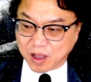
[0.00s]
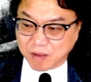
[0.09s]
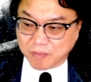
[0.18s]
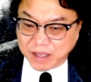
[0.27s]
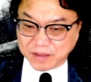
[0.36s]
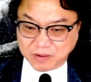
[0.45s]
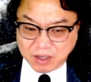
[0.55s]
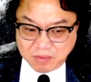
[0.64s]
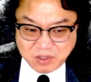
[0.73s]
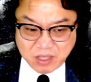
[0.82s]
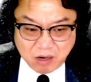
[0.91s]
반등도
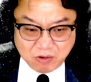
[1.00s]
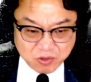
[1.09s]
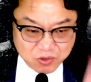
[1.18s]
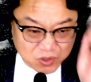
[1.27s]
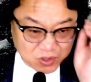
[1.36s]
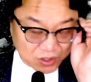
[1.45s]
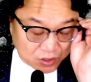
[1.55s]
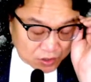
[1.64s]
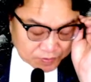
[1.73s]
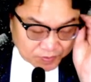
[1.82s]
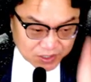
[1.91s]
한번 나올 수 있는
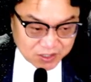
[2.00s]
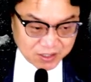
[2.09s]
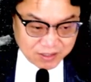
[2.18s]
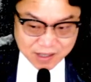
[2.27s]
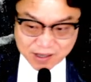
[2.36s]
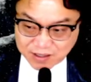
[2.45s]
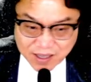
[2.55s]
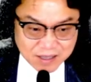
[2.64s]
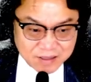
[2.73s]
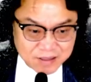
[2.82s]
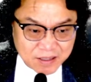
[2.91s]
시장 상황이다.
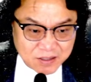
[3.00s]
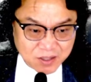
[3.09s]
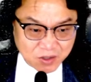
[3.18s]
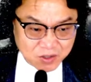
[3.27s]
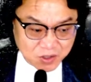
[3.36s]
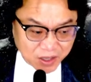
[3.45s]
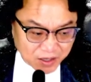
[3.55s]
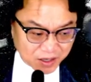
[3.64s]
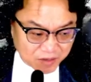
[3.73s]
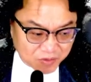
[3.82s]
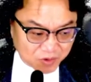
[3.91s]
자, 어저께
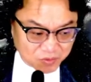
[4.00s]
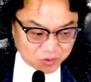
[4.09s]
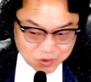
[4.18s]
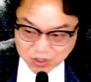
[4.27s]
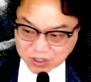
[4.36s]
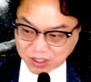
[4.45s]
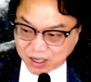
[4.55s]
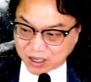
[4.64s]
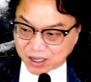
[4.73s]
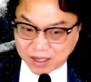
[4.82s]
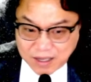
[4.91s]
케이비금융은
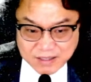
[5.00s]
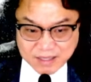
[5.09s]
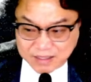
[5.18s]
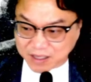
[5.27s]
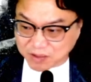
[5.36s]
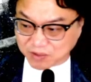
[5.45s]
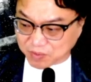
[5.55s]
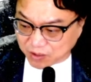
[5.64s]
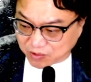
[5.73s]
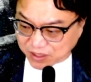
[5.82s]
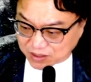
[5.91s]
아, 상승하면서
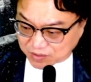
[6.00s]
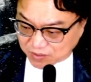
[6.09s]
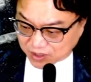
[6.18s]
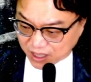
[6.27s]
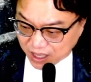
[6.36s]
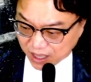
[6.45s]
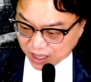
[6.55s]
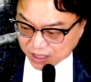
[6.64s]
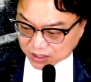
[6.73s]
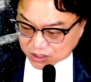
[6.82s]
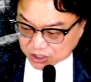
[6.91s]
마무리됐습니다.
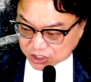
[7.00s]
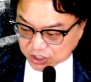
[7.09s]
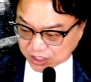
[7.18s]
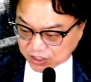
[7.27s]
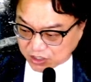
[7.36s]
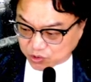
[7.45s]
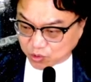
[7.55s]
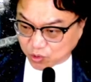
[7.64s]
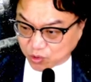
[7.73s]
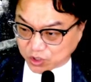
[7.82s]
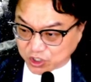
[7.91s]
자,
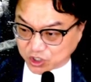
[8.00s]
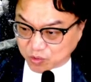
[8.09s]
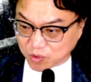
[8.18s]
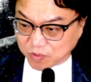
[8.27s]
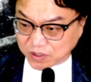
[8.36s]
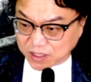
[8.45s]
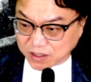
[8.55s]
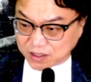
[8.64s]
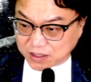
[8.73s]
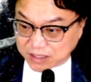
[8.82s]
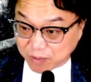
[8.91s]
신한지주도 이 점 오 퍼센트
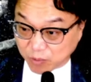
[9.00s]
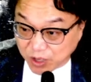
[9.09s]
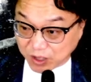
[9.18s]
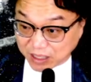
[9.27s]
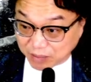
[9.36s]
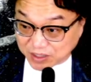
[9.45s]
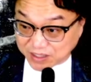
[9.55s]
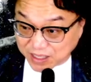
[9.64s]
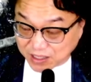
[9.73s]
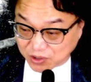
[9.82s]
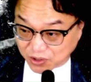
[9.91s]
다 모양이 다
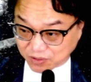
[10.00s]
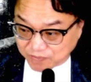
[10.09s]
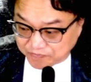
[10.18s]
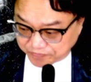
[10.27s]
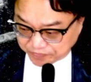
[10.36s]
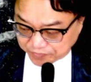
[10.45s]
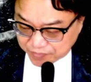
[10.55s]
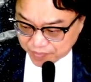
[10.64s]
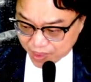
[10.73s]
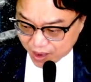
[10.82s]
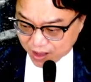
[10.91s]
비슷하죠.
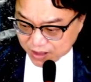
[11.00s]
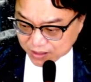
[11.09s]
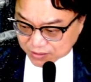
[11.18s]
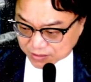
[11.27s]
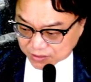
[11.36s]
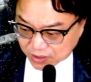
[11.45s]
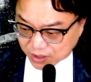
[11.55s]
그죠?